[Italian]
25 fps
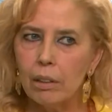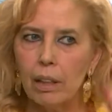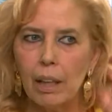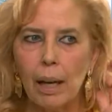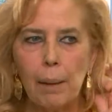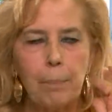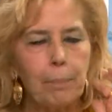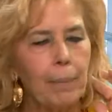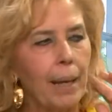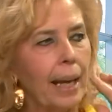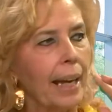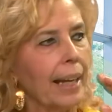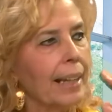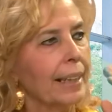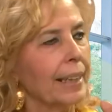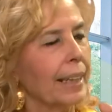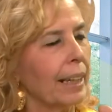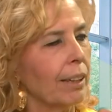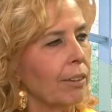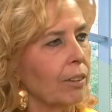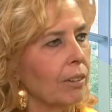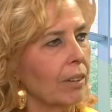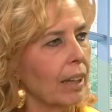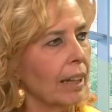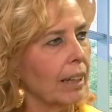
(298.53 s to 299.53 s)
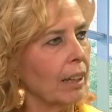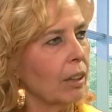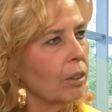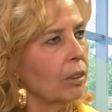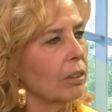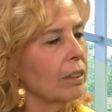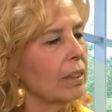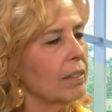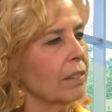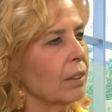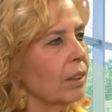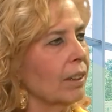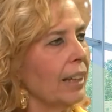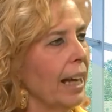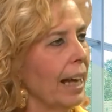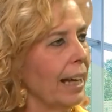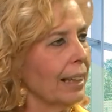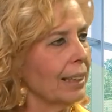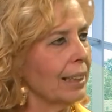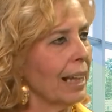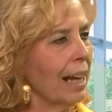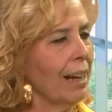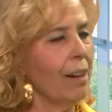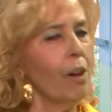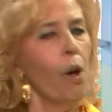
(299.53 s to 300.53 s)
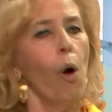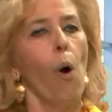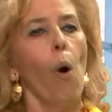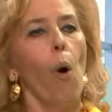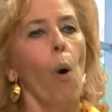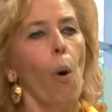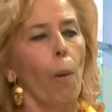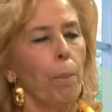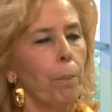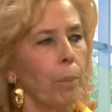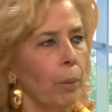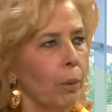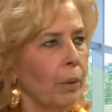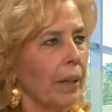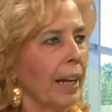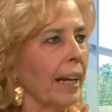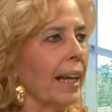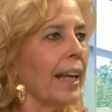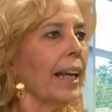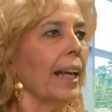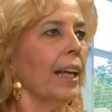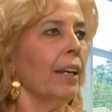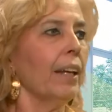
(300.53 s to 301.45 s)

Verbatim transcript: ambiente con aria condizionata oppure